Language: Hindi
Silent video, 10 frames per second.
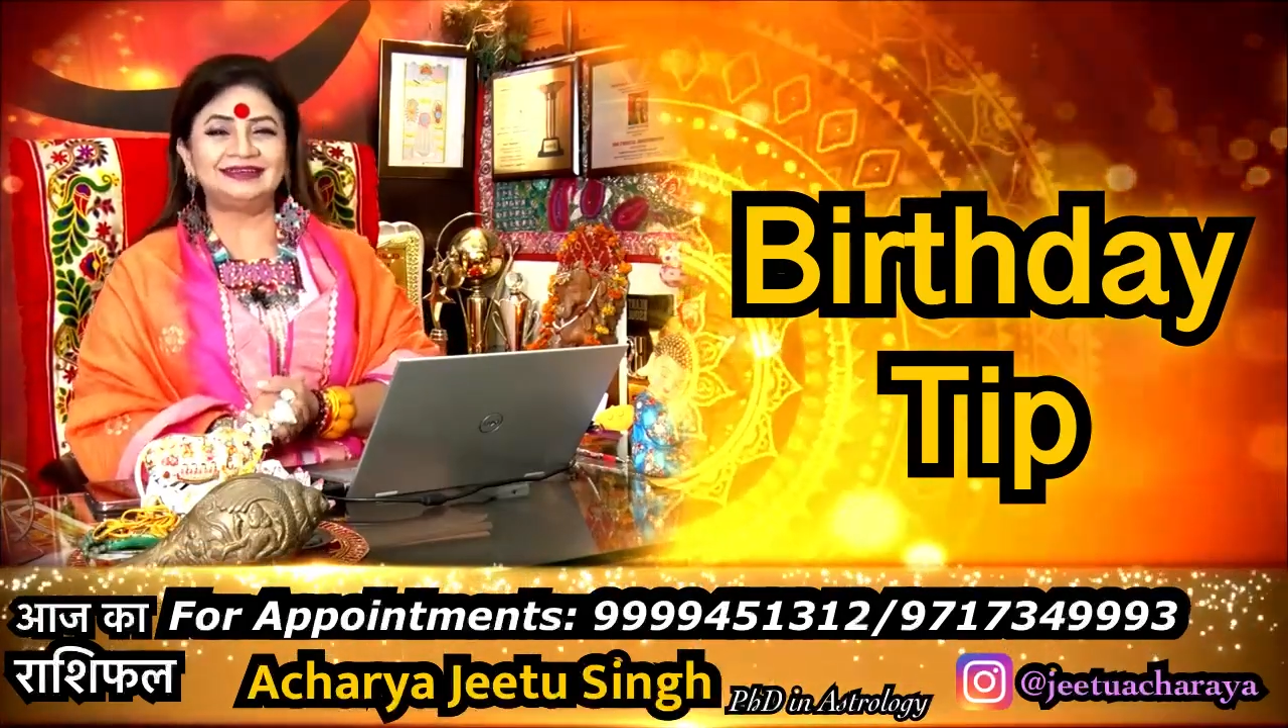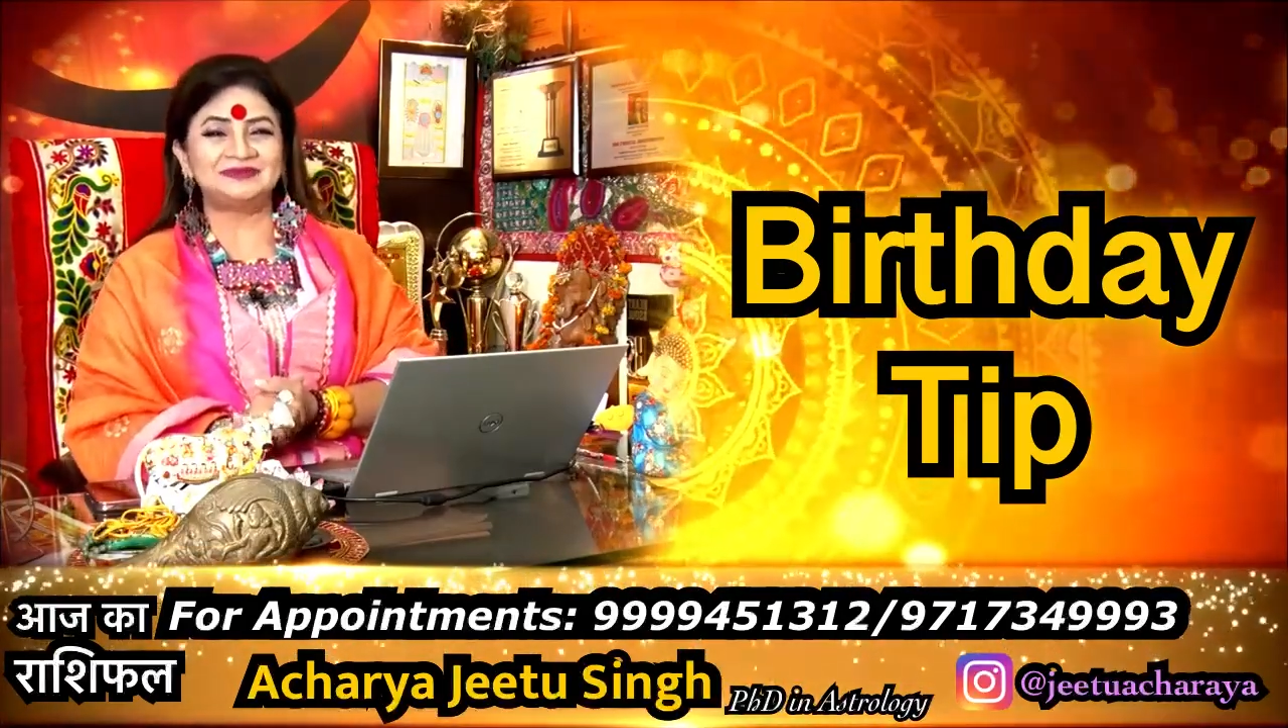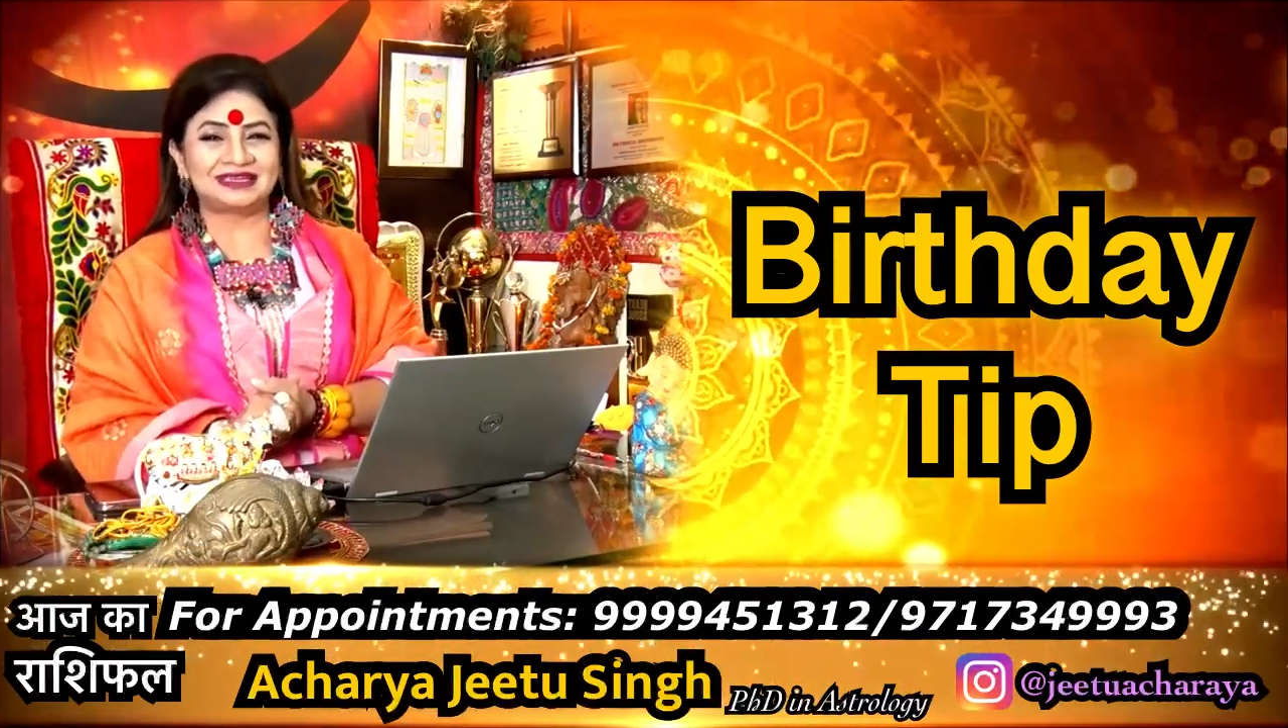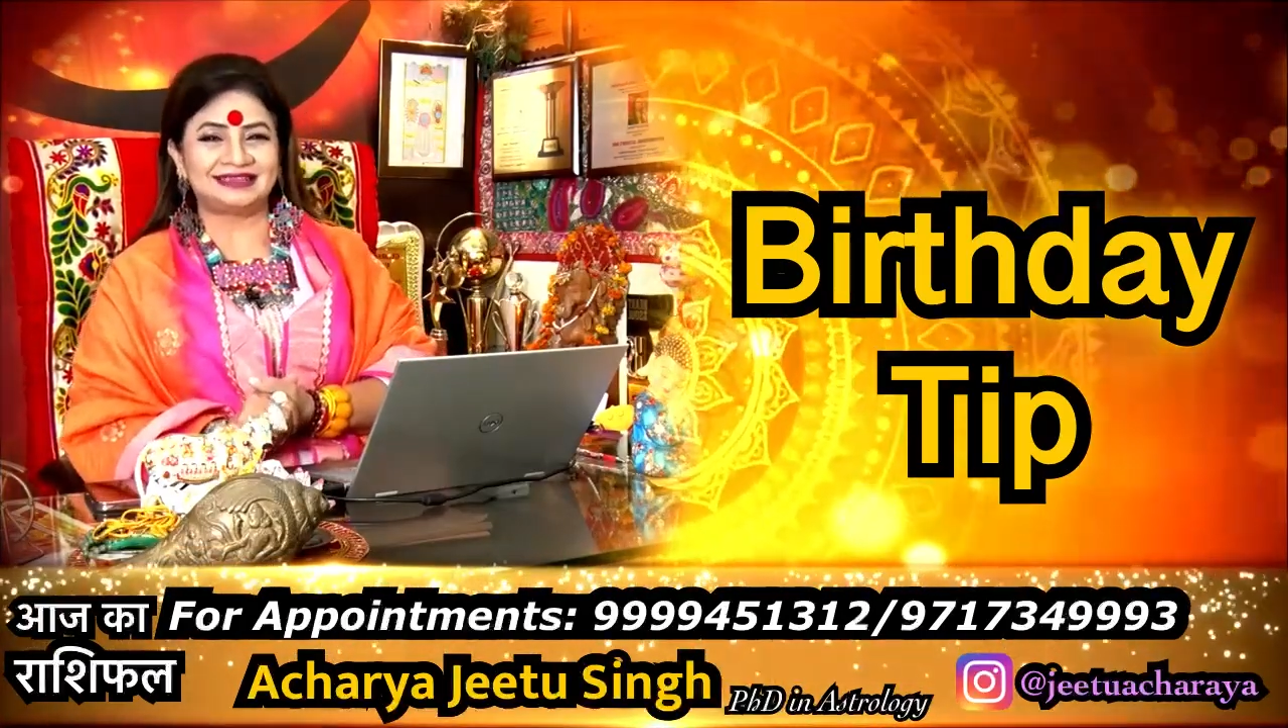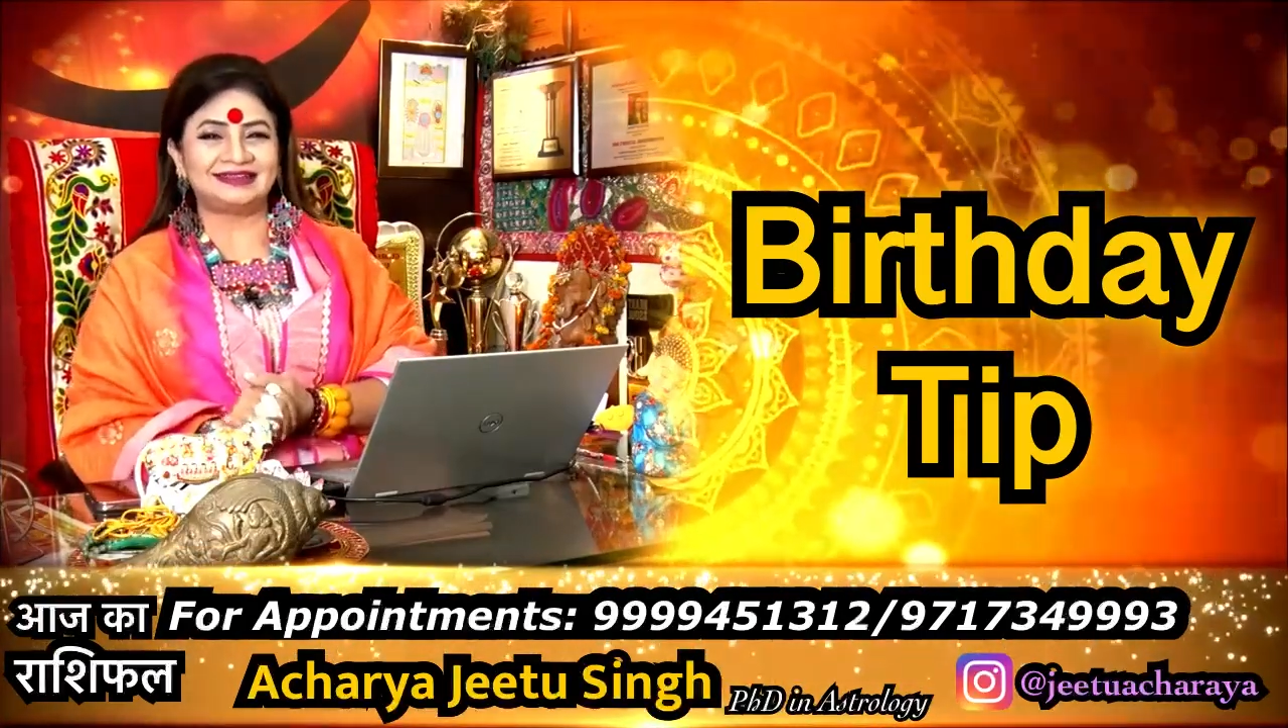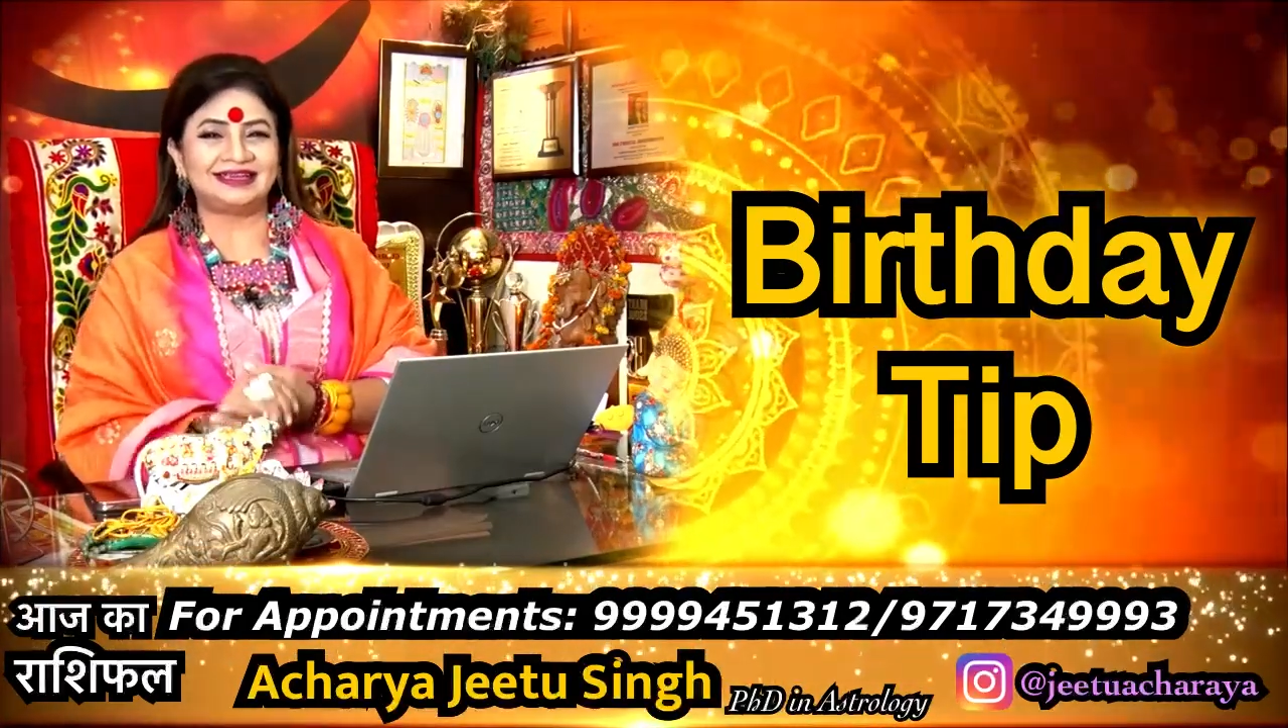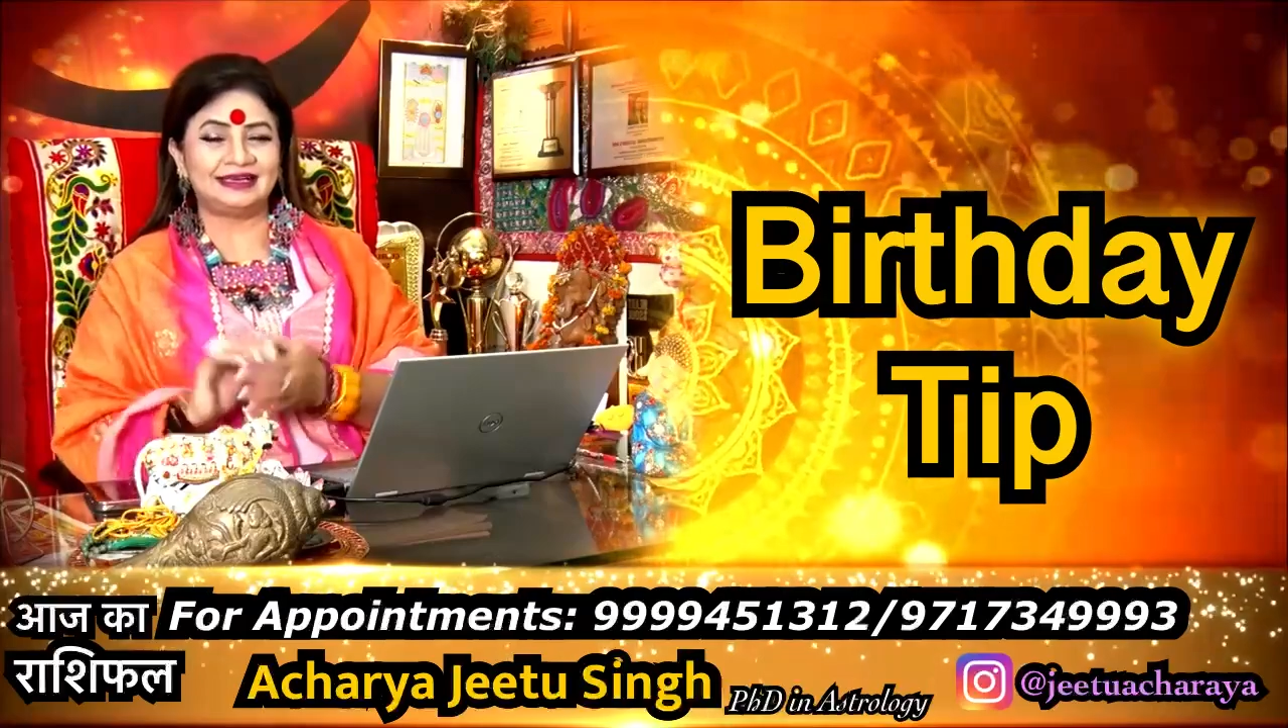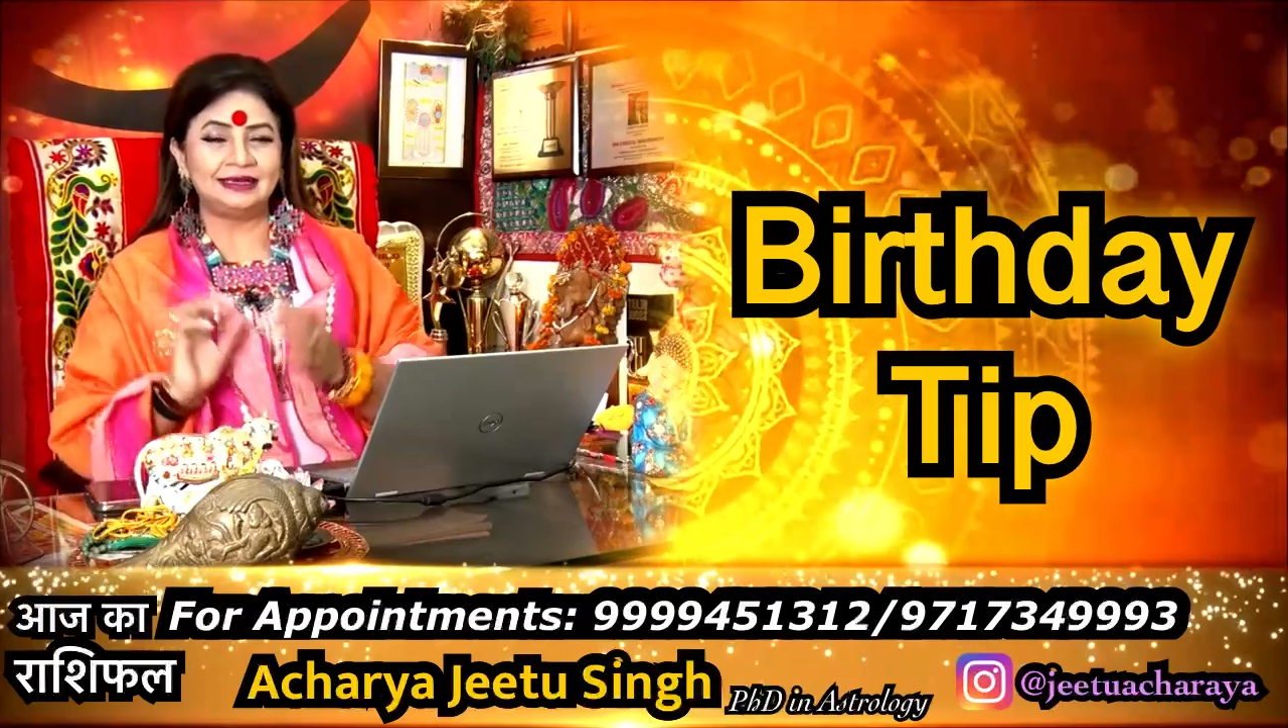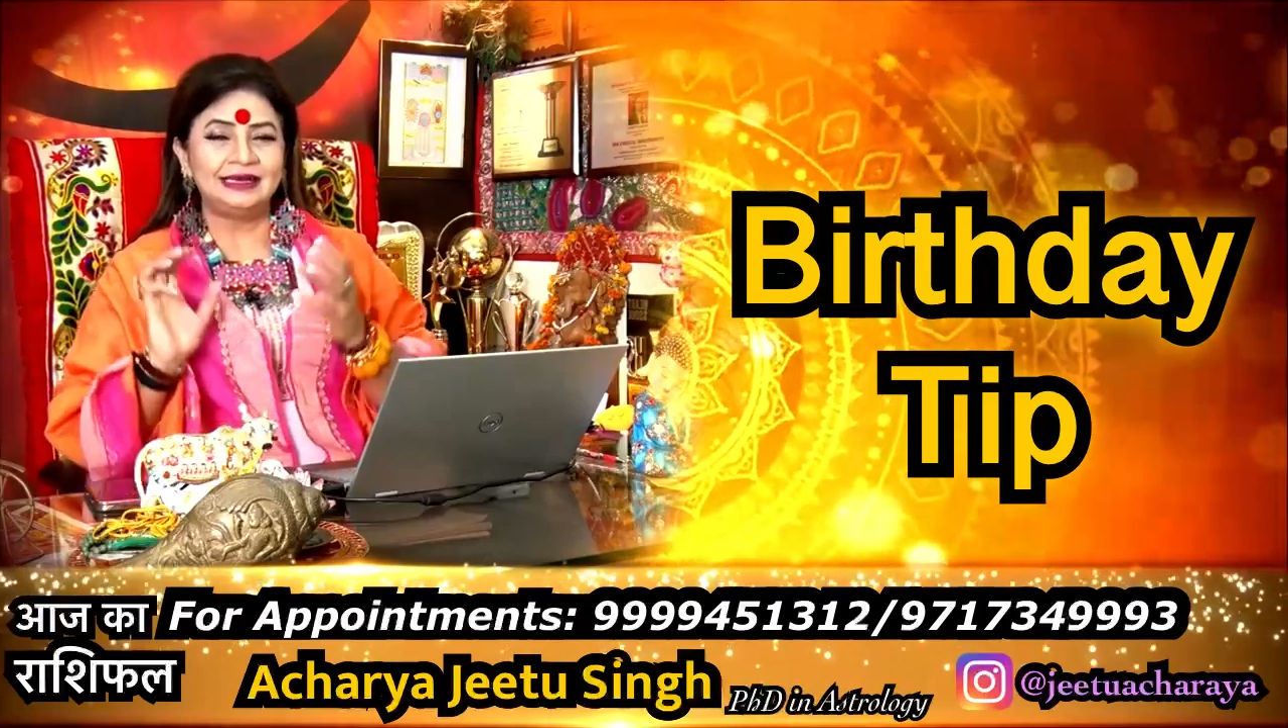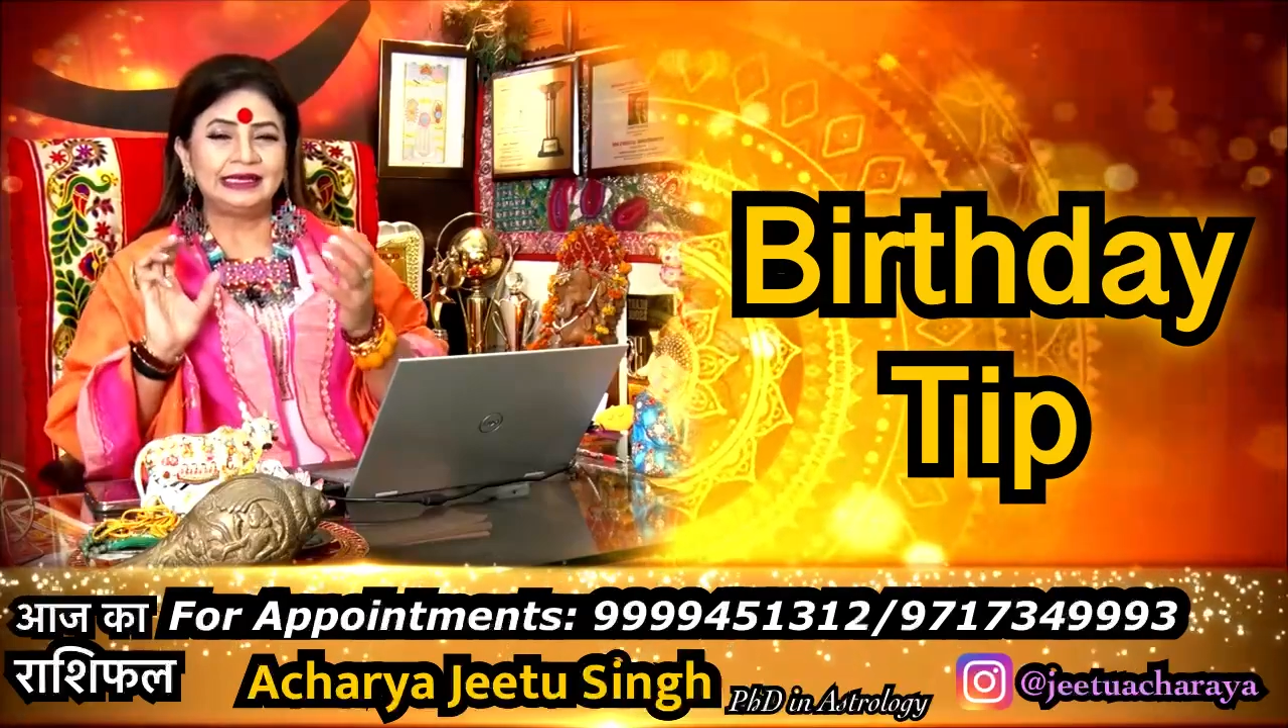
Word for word: हम जानते हैं